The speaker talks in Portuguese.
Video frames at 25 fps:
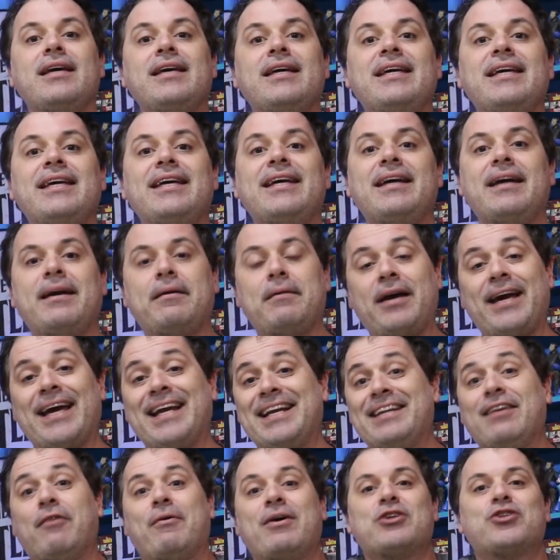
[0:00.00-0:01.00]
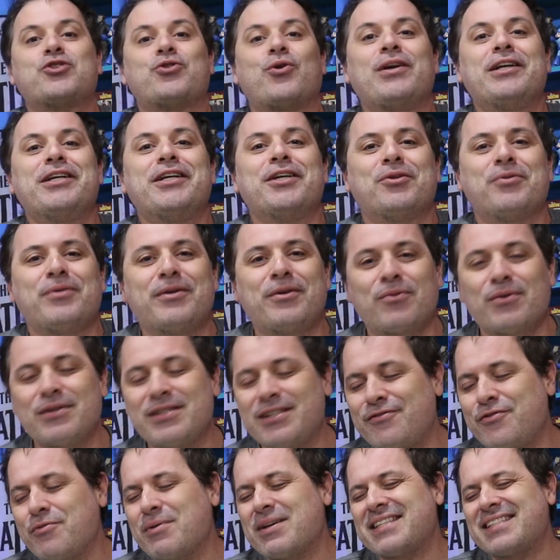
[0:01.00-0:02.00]
E ele não é escolhido,
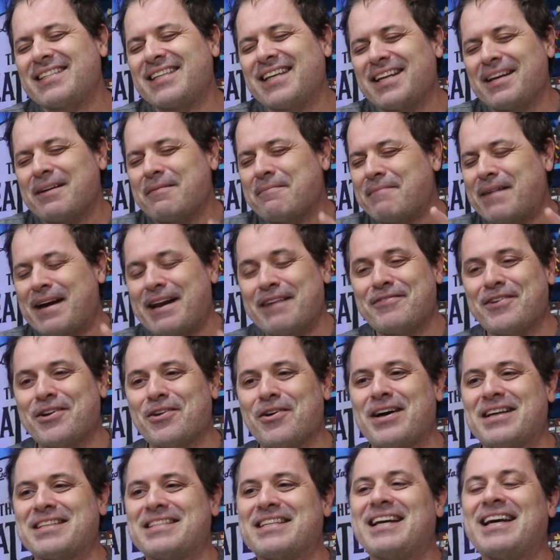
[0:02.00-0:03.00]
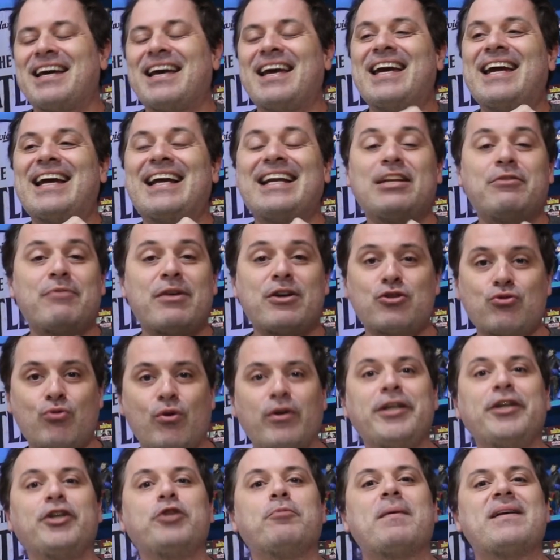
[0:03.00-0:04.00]
inclusive uma cena maravilhosa. Ele não é
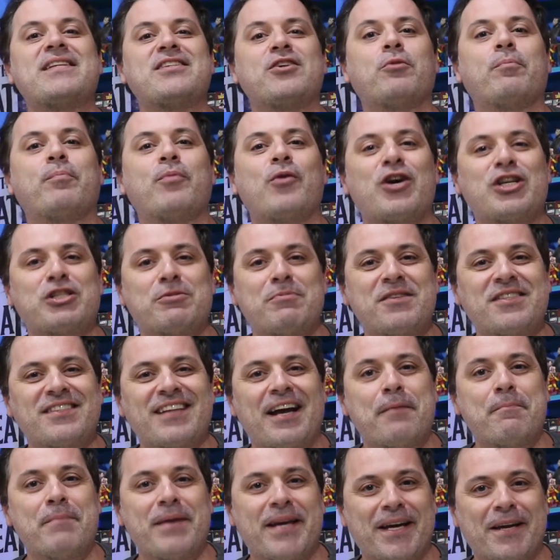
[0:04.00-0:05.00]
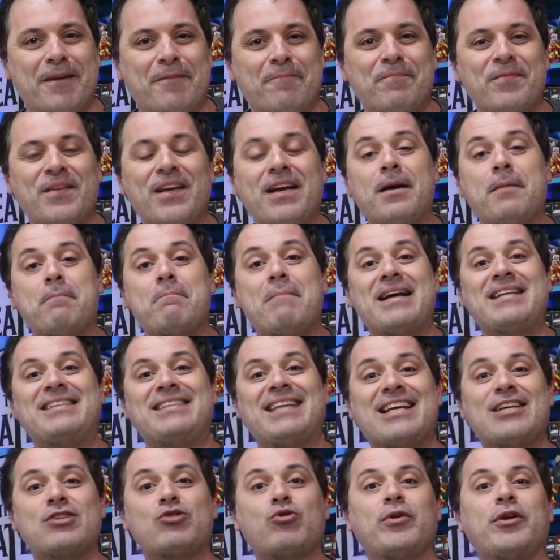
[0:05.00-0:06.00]
escolhido para ser o próximo Starman,
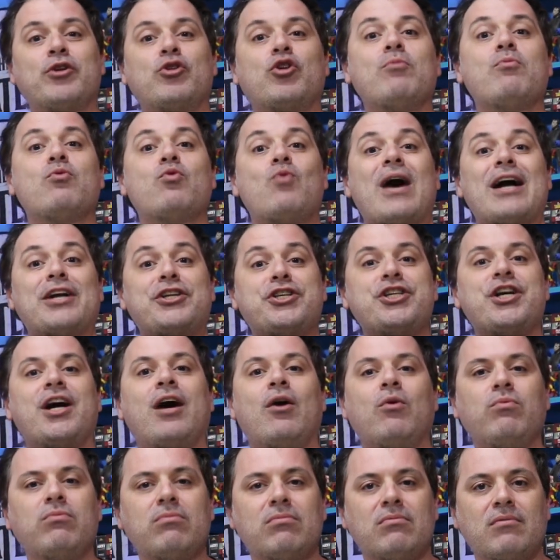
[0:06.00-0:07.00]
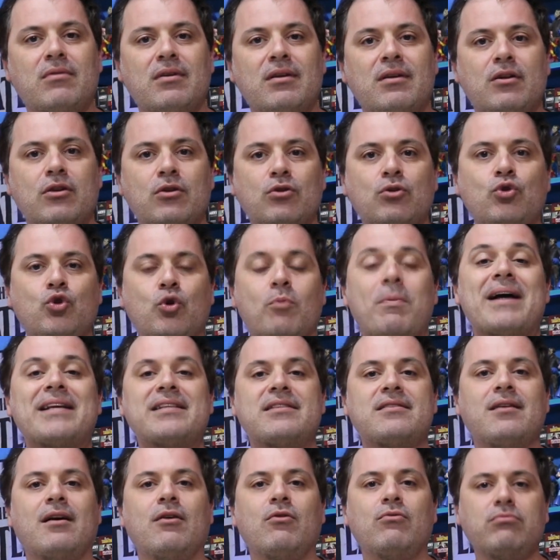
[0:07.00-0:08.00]
mas ele é escolhido como guardião do
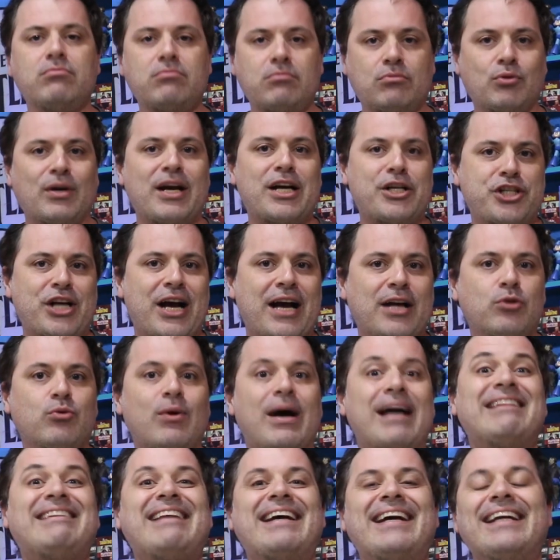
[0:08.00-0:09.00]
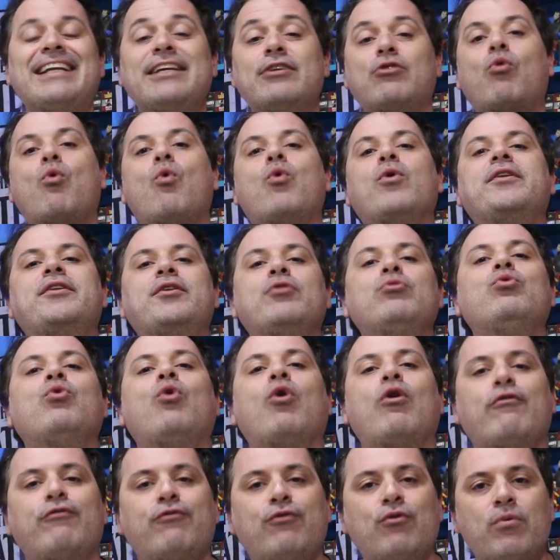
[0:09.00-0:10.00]
bastão, do cajado, até que ele encontre um
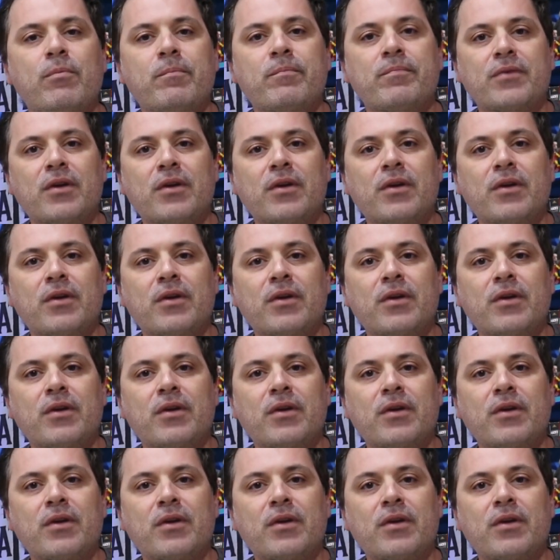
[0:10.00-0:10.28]
novo,